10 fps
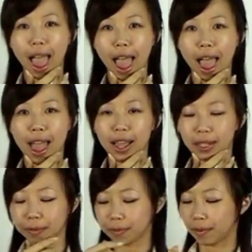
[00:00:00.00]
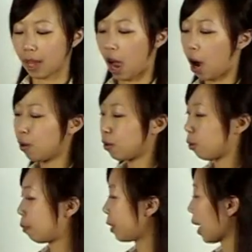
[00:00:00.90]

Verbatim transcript: 哎，好，我